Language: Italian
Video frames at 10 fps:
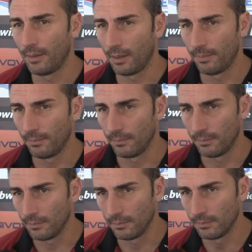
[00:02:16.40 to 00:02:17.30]
deve
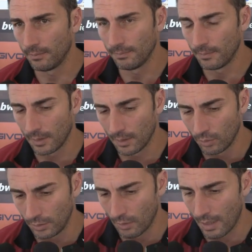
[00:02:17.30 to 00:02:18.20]
mm,
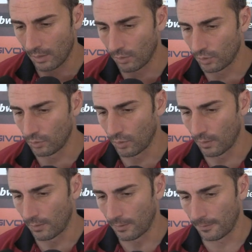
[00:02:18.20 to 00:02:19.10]
continuare col
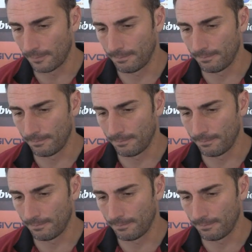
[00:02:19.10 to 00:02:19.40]
suo